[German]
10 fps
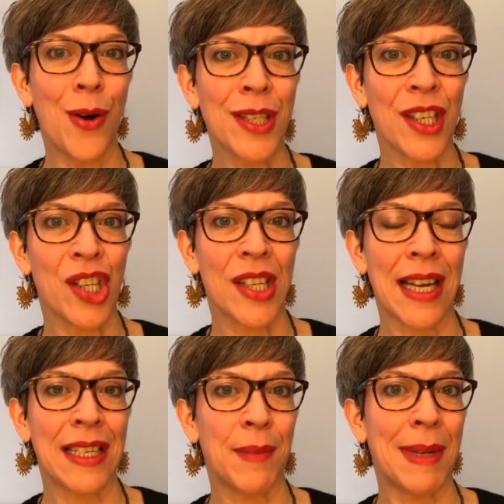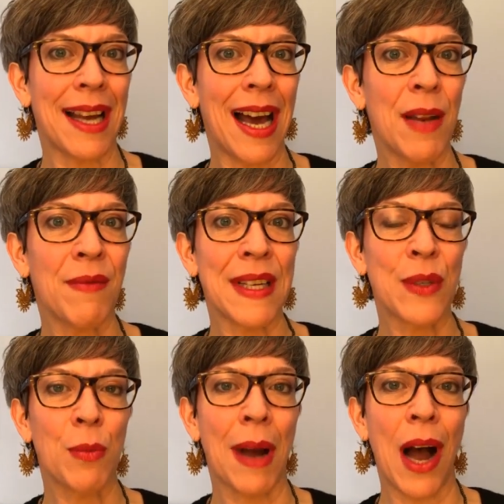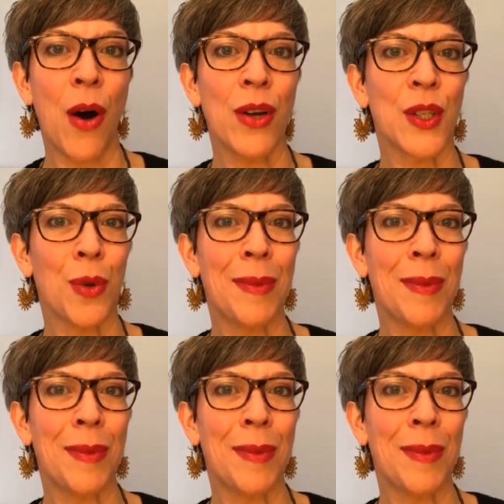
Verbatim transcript: ausgestattet mit allem, was du brauchst,